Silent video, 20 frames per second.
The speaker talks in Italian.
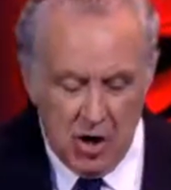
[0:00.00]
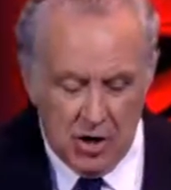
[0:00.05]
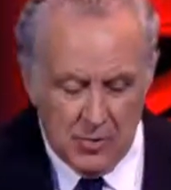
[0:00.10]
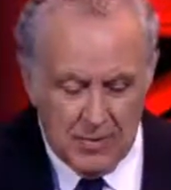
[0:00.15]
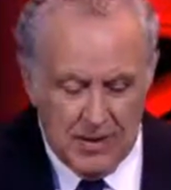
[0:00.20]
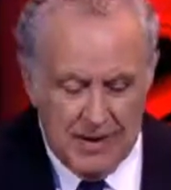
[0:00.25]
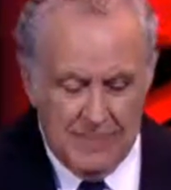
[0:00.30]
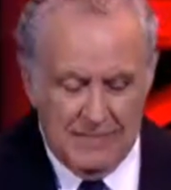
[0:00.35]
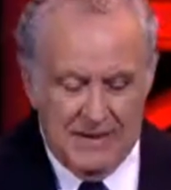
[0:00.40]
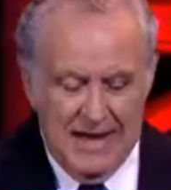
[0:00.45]
in
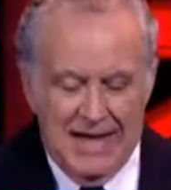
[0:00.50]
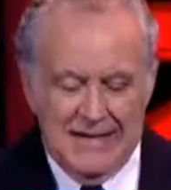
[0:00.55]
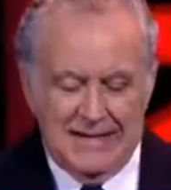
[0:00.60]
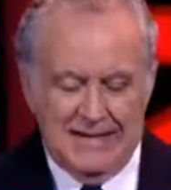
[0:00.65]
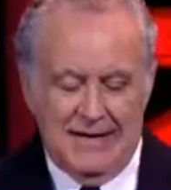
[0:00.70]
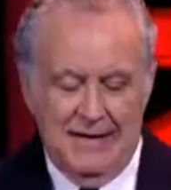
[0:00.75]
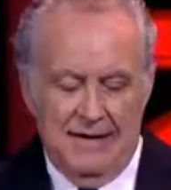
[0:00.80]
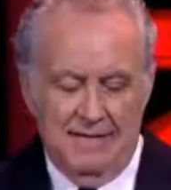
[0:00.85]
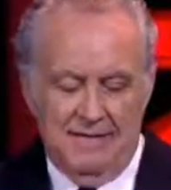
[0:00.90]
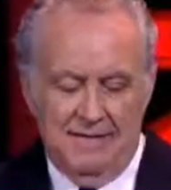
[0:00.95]
quella
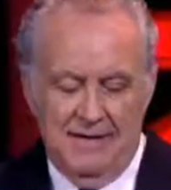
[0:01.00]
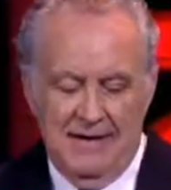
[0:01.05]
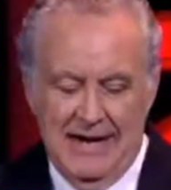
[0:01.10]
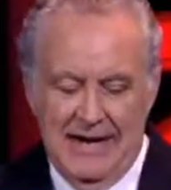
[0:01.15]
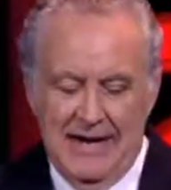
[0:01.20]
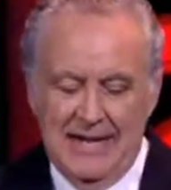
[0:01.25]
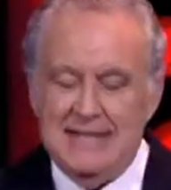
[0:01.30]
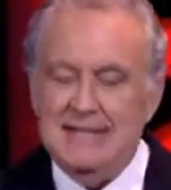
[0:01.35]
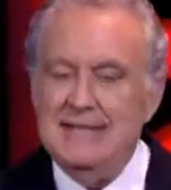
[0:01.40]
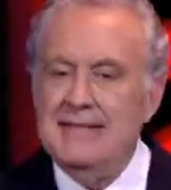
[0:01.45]
piazza a
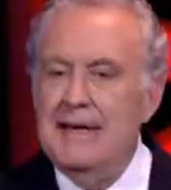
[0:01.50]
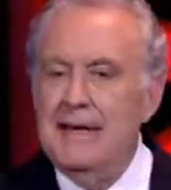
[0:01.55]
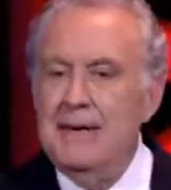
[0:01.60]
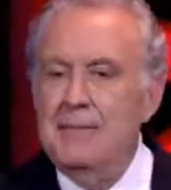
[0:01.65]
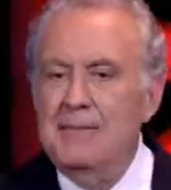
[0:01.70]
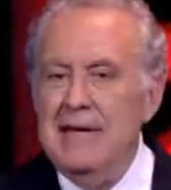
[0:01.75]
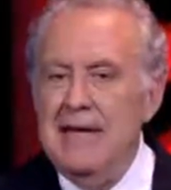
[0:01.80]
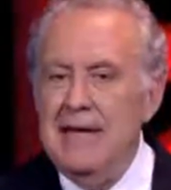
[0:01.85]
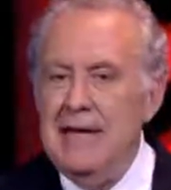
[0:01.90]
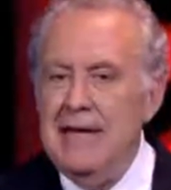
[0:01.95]
Firenze
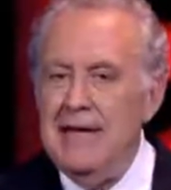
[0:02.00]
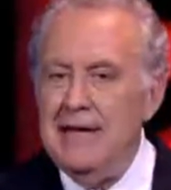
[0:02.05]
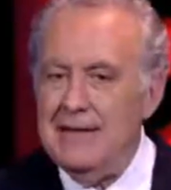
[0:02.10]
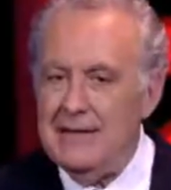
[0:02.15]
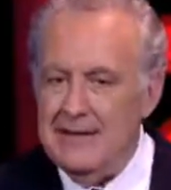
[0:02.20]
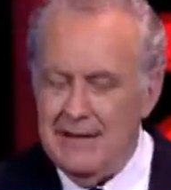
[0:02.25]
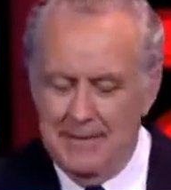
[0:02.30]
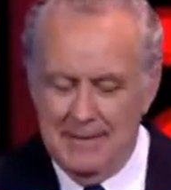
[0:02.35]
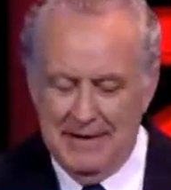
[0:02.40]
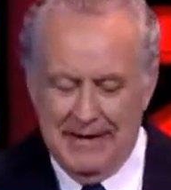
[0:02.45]
mi
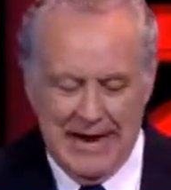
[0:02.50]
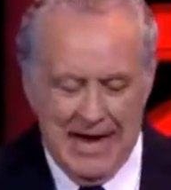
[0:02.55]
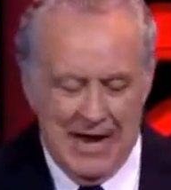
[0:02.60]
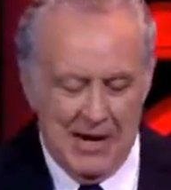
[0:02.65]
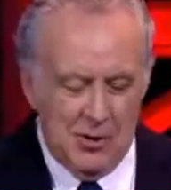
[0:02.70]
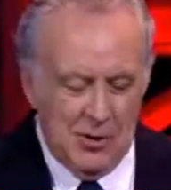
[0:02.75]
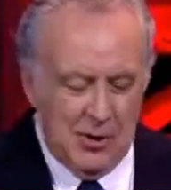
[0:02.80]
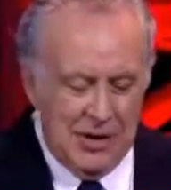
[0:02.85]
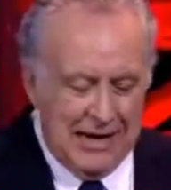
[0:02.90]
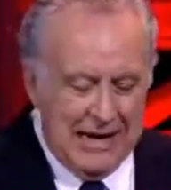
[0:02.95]

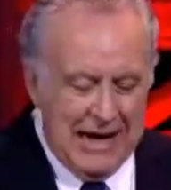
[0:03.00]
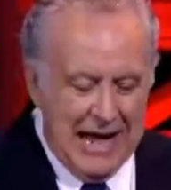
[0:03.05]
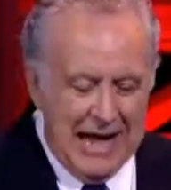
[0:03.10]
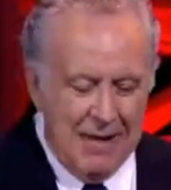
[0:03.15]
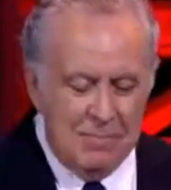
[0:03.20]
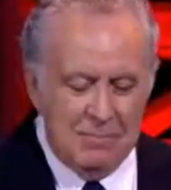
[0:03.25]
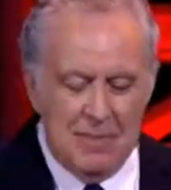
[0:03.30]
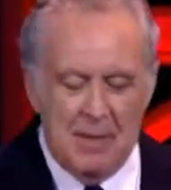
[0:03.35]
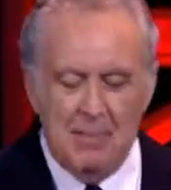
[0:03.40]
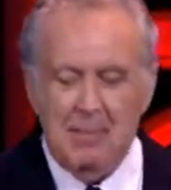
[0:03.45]
tremeranno le
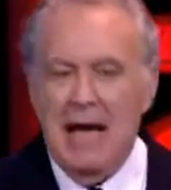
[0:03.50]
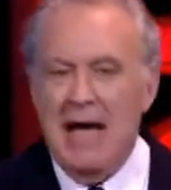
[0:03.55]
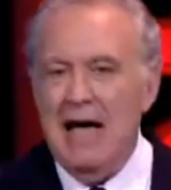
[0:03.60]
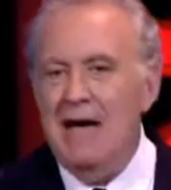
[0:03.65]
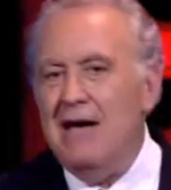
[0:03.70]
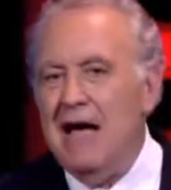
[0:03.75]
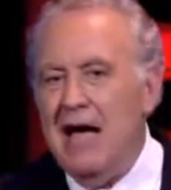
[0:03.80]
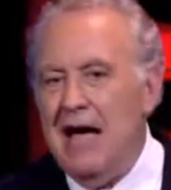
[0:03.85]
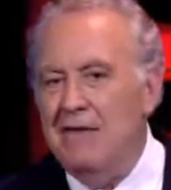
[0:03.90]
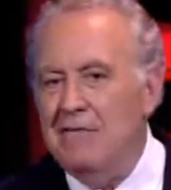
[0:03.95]
gambe,
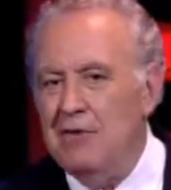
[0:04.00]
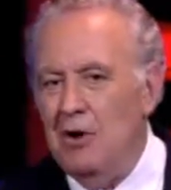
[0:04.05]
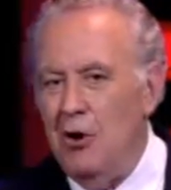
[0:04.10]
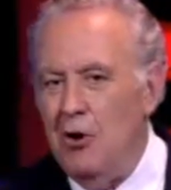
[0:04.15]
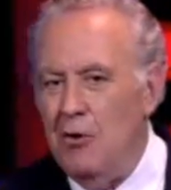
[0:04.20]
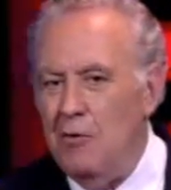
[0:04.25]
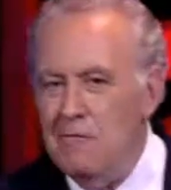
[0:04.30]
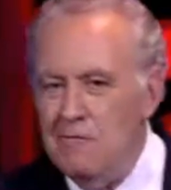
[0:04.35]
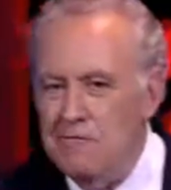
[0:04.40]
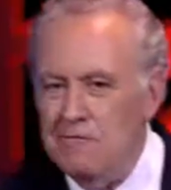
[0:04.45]
ma
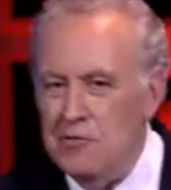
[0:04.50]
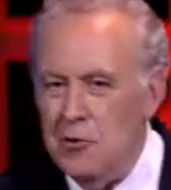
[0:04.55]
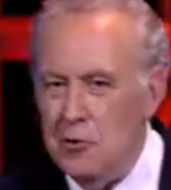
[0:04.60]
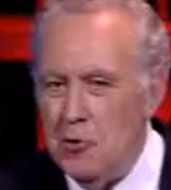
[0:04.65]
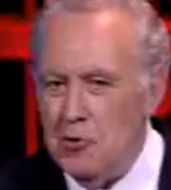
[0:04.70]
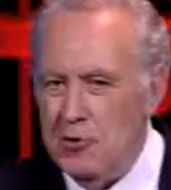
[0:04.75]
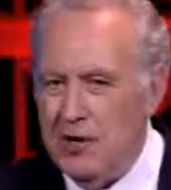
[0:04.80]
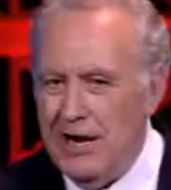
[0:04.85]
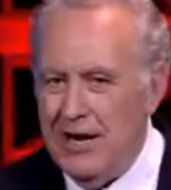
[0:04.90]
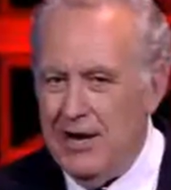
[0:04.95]
avrò un
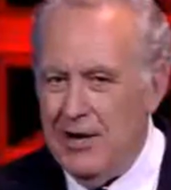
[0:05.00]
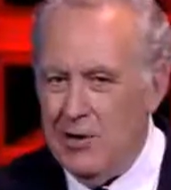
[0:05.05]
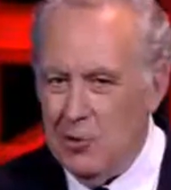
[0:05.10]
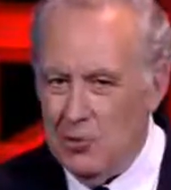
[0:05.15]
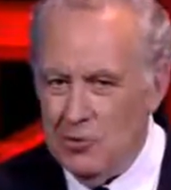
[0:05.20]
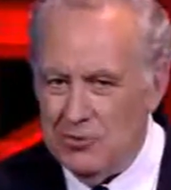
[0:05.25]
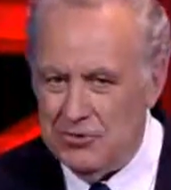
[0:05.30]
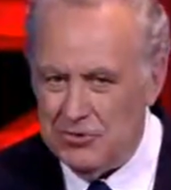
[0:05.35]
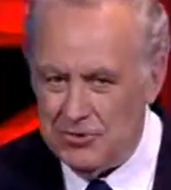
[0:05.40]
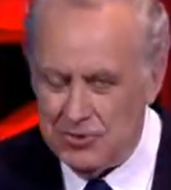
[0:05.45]
fiore
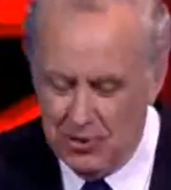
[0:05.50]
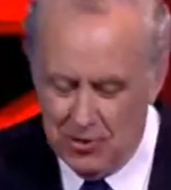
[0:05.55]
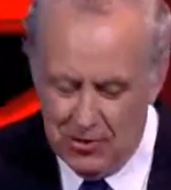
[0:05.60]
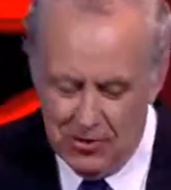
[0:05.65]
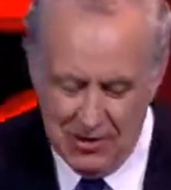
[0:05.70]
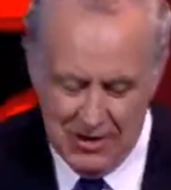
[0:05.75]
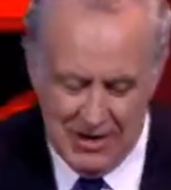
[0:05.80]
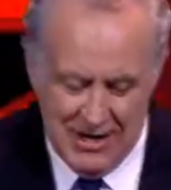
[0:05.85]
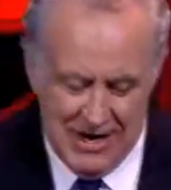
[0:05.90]
rosso